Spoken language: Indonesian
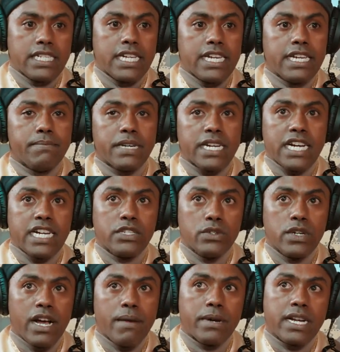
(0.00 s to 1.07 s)
Jadi mereka
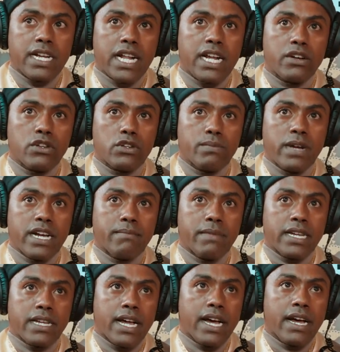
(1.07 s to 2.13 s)
juga bergerak untuk
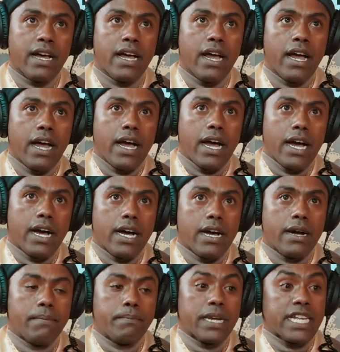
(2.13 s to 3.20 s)
bagaimana
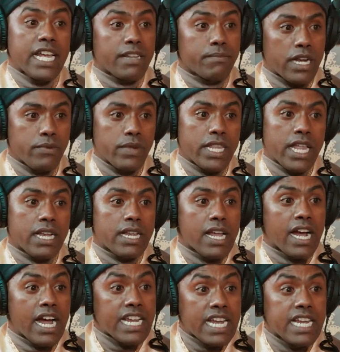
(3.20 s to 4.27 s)
uh, melihat pariwisata
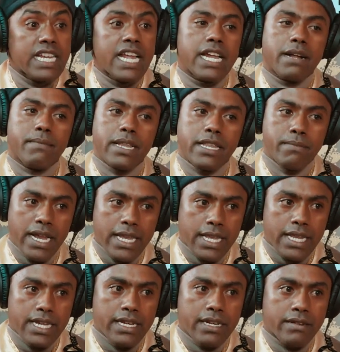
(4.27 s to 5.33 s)
yang ada di daerah
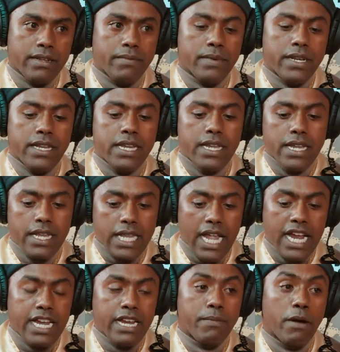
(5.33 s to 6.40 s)
masing-masing. Seperti saya
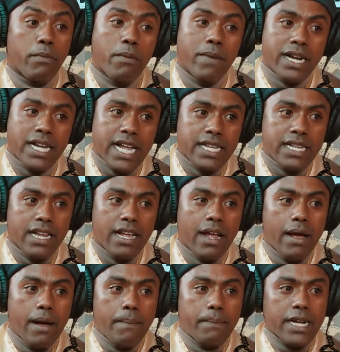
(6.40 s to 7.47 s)
dari Papua Barat,
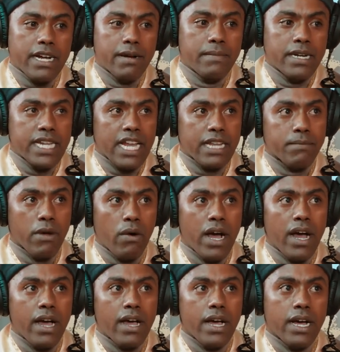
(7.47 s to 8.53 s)
mereka melihat
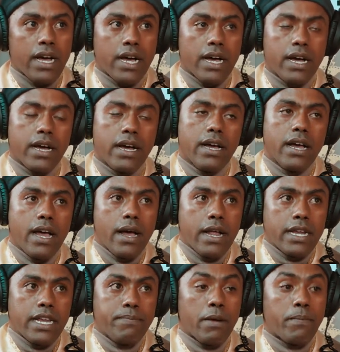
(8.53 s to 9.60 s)
bahwa uh,
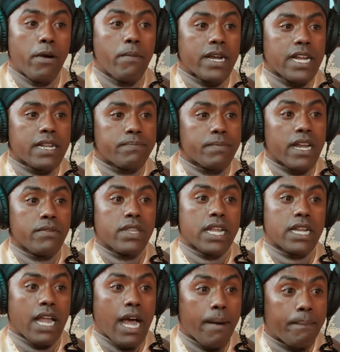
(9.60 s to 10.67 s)
di Papua Barat
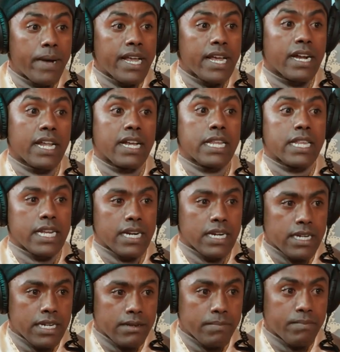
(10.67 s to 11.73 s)
pariwisata apa yang lagi
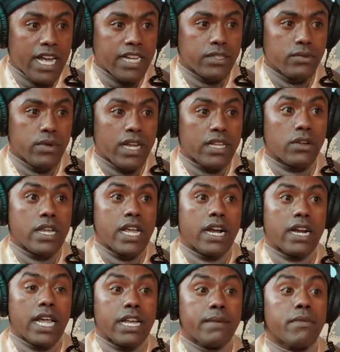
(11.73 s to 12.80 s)
sedang maju atau yang
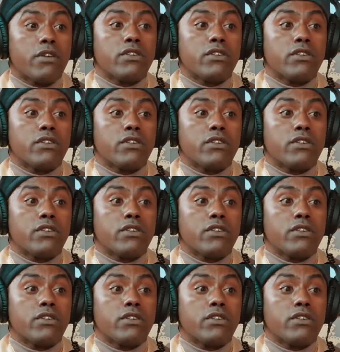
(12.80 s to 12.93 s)
lagi mau